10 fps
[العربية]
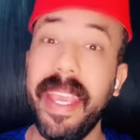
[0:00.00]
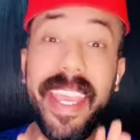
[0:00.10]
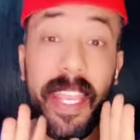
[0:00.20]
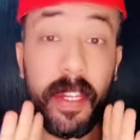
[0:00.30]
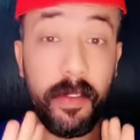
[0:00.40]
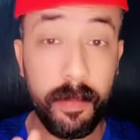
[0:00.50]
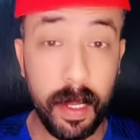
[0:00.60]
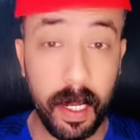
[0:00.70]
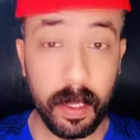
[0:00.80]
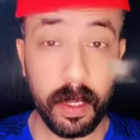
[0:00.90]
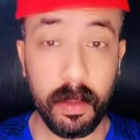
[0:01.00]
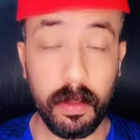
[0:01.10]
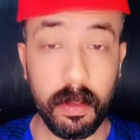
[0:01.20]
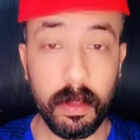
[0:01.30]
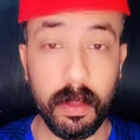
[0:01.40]
احنا في بلد
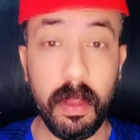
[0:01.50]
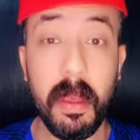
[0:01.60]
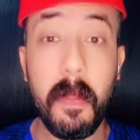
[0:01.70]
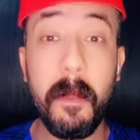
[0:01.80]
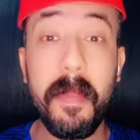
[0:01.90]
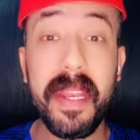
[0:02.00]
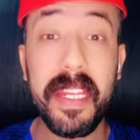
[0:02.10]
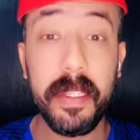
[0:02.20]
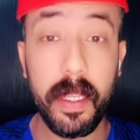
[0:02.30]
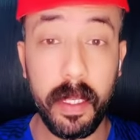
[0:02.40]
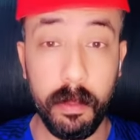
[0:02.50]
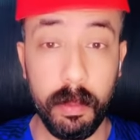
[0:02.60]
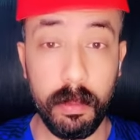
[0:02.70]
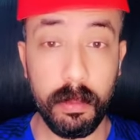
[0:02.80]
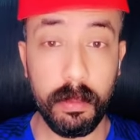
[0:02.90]
بندعم
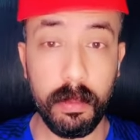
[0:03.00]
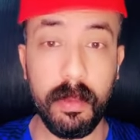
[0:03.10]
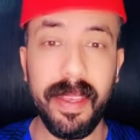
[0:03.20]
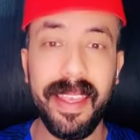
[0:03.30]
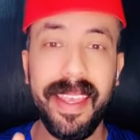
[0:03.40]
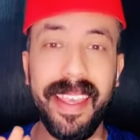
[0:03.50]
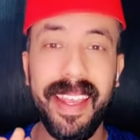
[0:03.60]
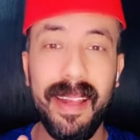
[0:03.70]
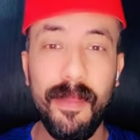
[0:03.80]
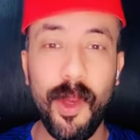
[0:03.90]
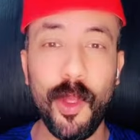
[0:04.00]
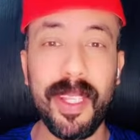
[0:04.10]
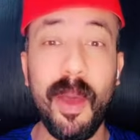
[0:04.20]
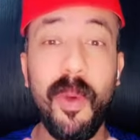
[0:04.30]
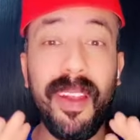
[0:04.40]

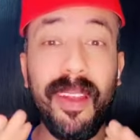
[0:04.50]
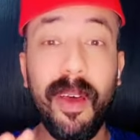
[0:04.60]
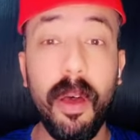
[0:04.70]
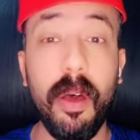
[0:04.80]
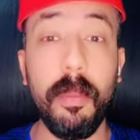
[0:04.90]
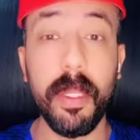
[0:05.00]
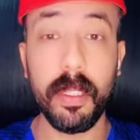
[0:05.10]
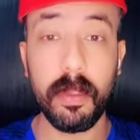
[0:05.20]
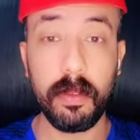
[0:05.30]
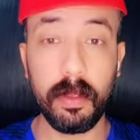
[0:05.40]
المحتوى الهابط